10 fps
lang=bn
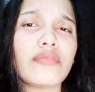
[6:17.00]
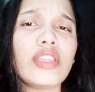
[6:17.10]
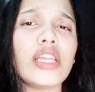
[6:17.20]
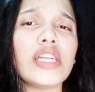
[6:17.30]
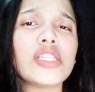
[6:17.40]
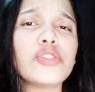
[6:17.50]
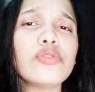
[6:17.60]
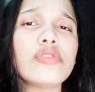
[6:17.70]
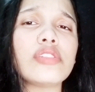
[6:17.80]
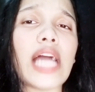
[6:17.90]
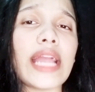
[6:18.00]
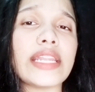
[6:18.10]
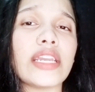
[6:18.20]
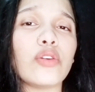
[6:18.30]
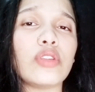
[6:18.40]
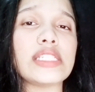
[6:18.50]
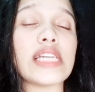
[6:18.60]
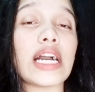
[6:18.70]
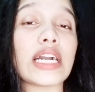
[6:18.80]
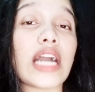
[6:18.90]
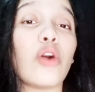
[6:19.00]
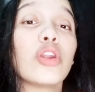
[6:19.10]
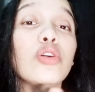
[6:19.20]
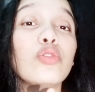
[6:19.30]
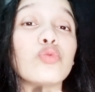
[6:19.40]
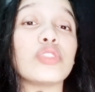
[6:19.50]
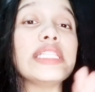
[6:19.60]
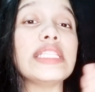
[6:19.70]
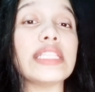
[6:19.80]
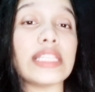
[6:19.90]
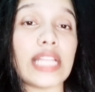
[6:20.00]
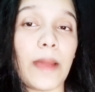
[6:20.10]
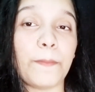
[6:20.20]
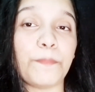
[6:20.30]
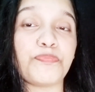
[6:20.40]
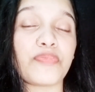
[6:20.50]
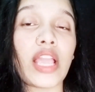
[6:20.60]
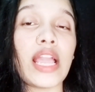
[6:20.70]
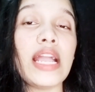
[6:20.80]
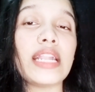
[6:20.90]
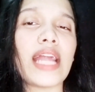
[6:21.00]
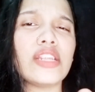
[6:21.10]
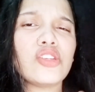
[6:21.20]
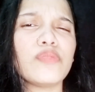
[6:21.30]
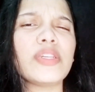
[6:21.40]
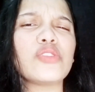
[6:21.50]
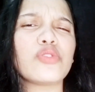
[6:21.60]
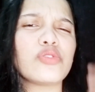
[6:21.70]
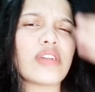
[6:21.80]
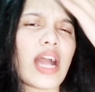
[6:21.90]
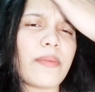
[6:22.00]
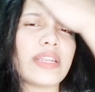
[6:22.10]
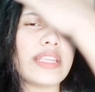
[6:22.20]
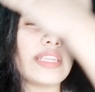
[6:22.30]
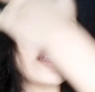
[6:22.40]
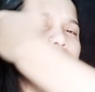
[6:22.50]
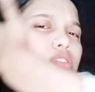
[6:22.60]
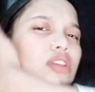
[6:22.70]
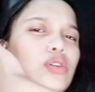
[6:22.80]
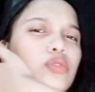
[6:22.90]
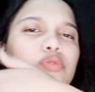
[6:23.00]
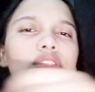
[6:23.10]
শিশুর ডায়রিয়া হলে যা খাওয়ানো উচিত না গাড়ির সময় কিছু কিছু খাবার এড়িয়ে চলা উচিত